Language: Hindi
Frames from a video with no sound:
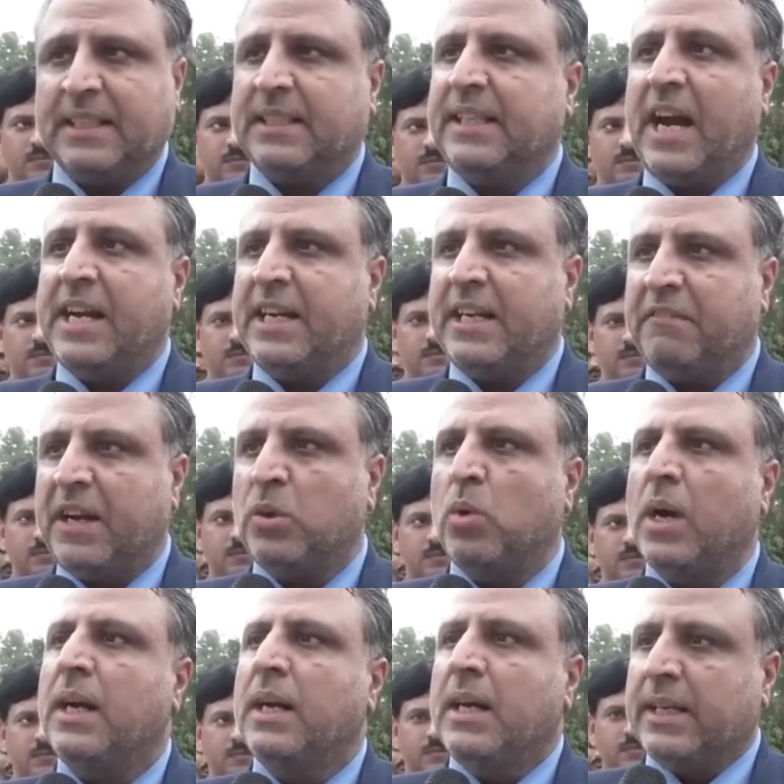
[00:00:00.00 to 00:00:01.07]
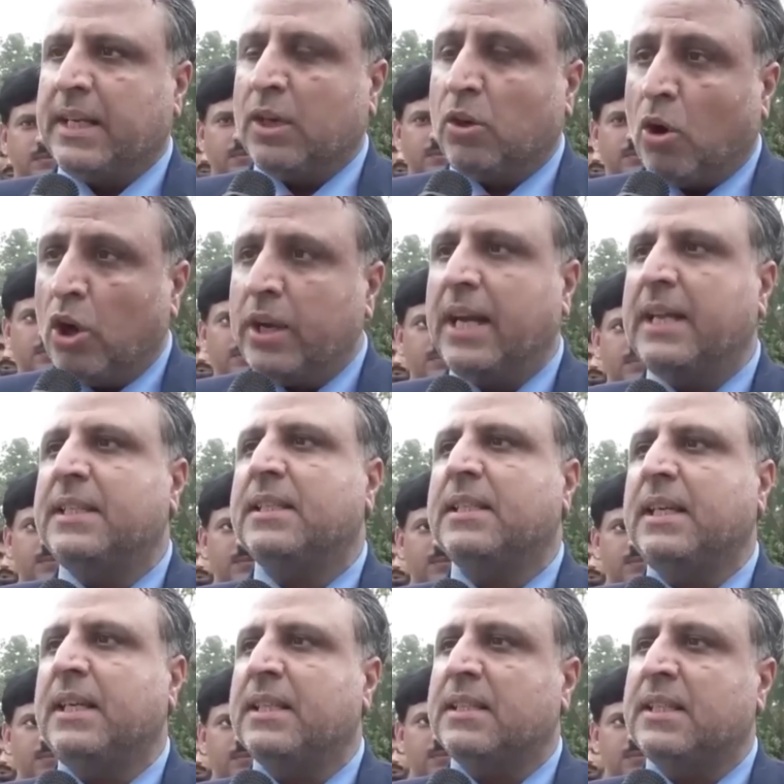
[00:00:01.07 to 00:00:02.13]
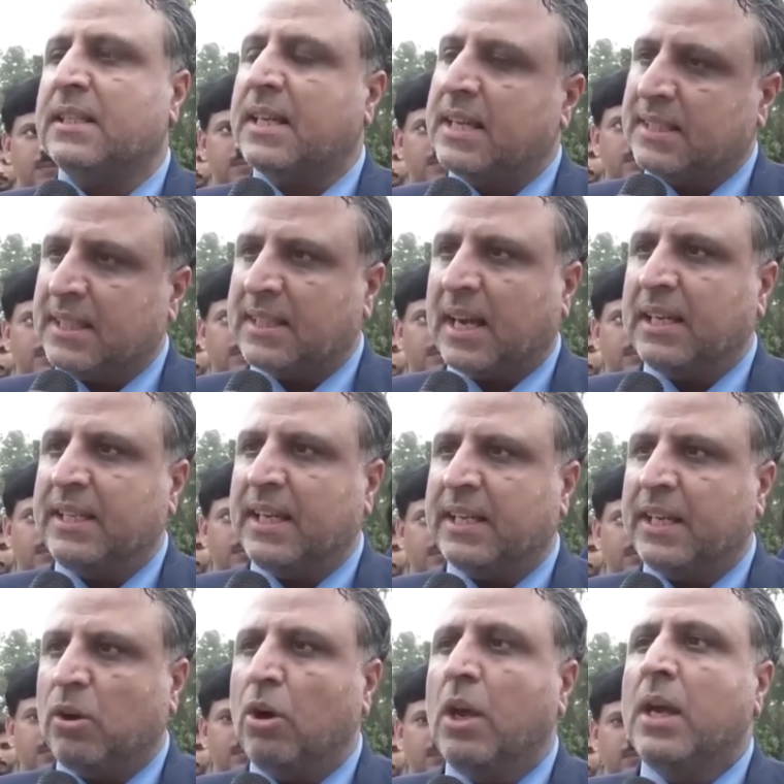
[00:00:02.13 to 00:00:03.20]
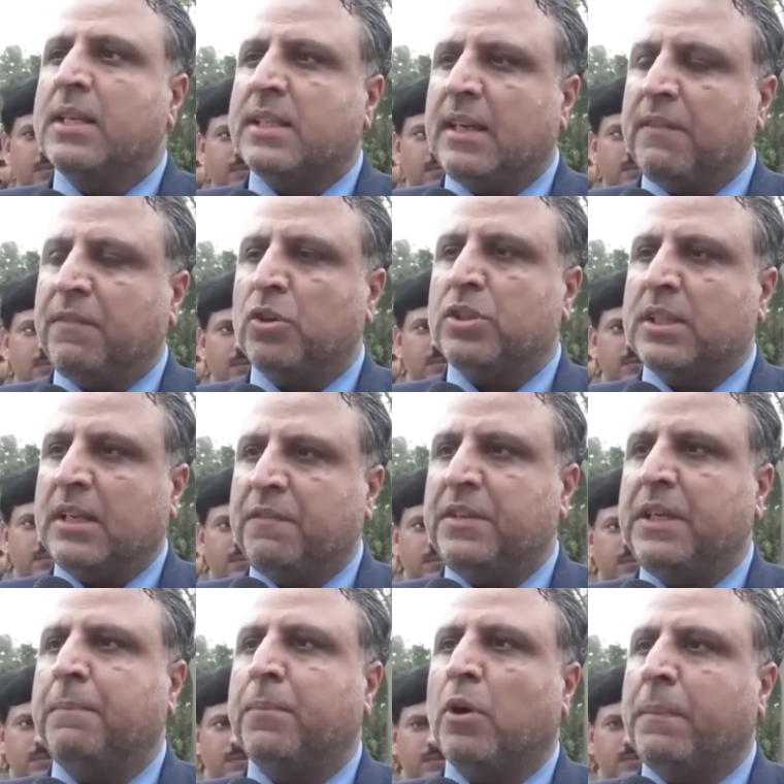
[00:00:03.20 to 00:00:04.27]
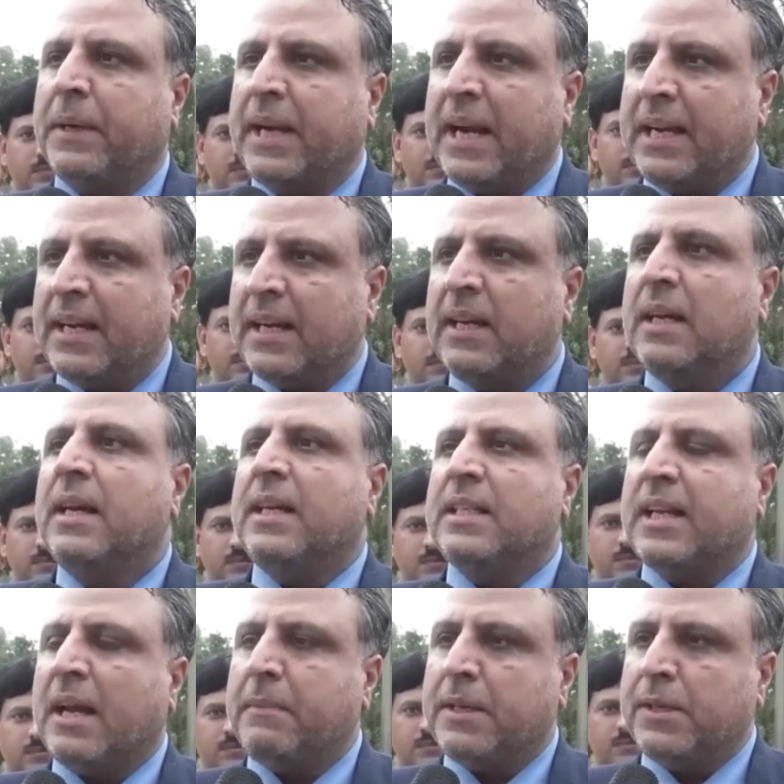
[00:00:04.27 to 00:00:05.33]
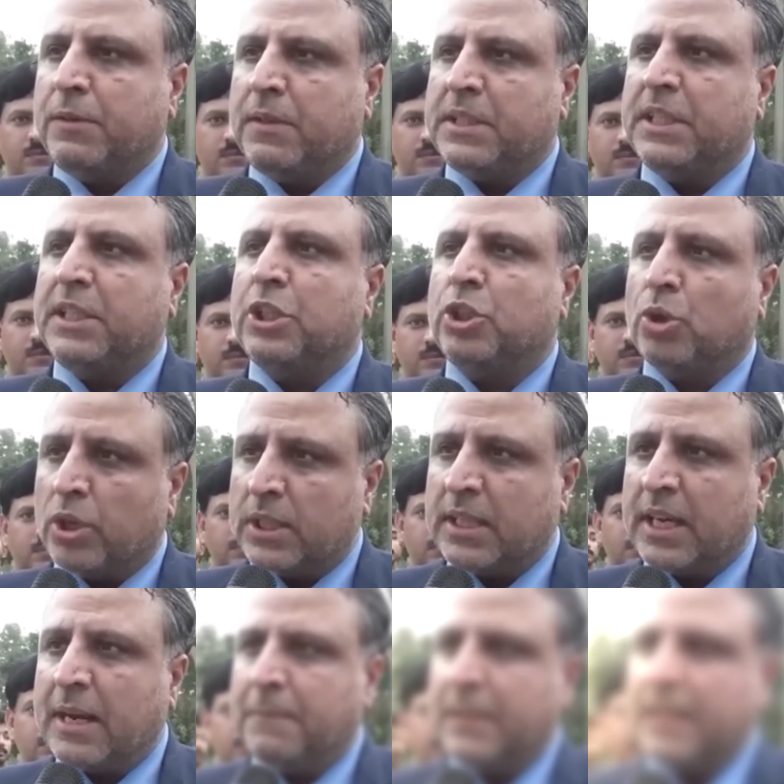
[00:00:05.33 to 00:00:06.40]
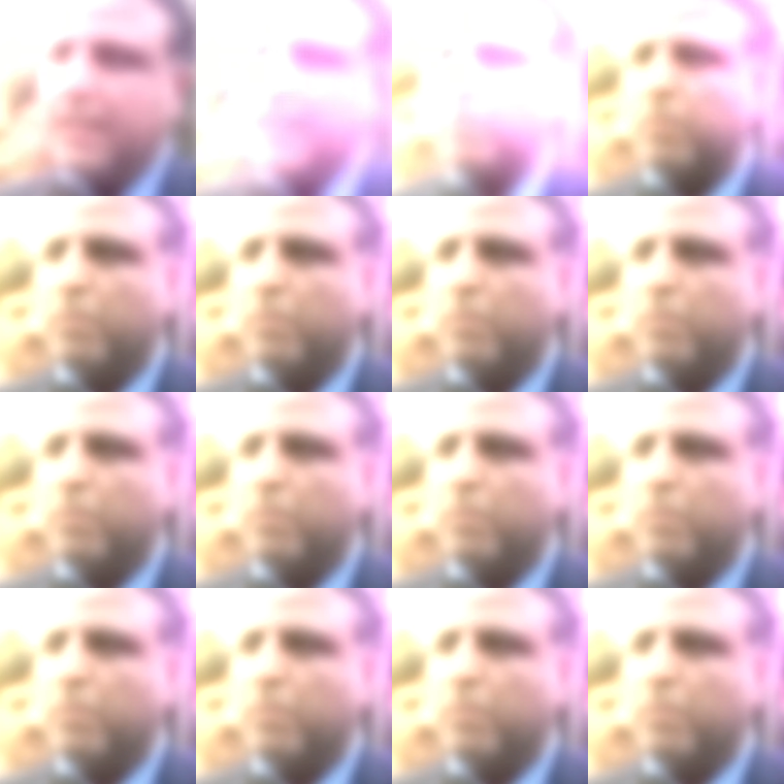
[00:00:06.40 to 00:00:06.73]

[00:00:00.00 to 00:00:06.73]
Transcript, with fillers: आज तक नहीं आइडेंटिफाई हुआ कि कौन है जिसकी जिसका इस्तेसाल किया गया हो सिर्फ और सिर्फ ये प्रोपेगेंडा इस्लामिया यूनिवर्सिटी की शोहरत खराब कर